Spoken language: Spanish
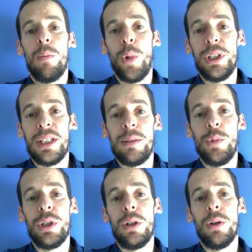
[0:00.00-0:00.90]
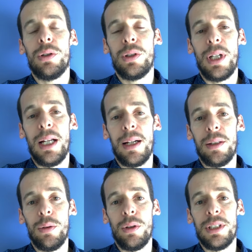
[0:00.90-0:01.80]
Poetas y músicos, el
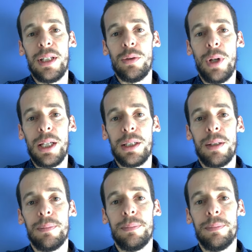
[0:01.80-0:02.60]
reto está en su cancha.